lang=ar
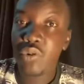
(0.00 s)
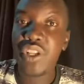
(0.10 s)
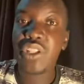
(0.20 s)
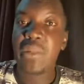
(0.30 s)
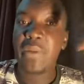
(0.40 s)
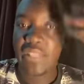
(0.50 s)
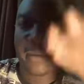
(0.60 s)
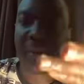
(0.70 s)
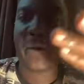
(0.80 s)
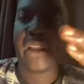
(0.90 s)
كويس لما
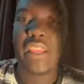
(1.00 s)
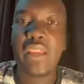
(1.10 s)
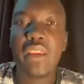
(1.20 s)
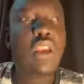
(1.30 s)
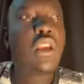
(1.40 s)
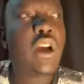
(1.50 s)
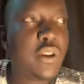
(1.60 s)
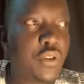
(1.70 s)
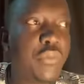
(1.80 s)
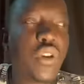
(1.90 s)
تعمل بعدين
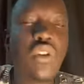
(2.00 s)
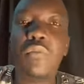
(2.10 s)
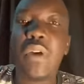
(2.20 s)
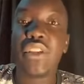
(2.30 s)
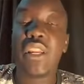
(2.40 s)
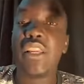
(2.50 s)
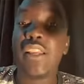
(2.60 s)
آه هم بيقوموا مباشره